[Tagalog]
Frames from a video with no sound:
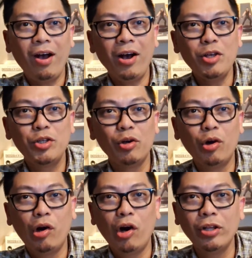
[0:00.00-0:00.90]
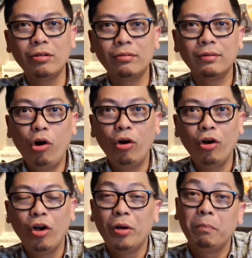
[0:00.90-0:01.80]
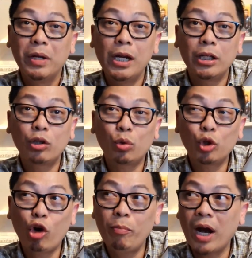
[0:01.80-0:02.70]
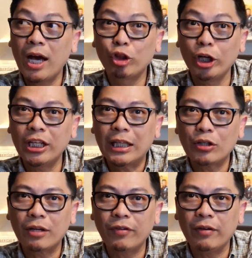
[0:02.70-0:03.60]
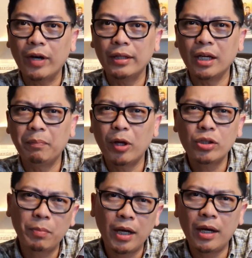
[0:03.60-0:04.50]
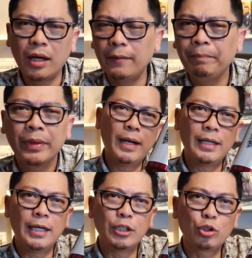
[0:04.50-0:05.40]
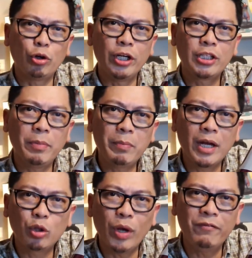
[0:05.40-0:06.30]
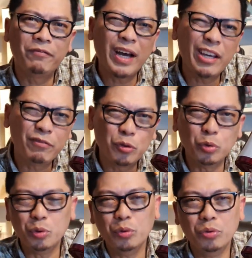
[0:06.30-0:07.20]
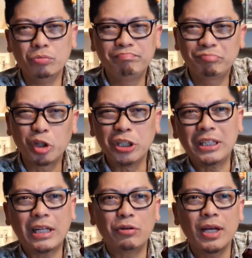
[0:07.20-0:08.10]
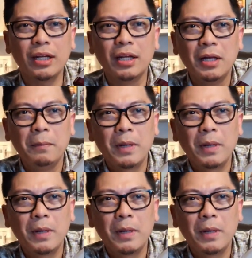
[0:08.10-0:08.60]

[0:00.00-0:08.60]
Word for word: Angas yun. Oh, Binili ko to mga 13,500. Pero sa mga ibang ah, stores, may mga 12,500 to 13,000.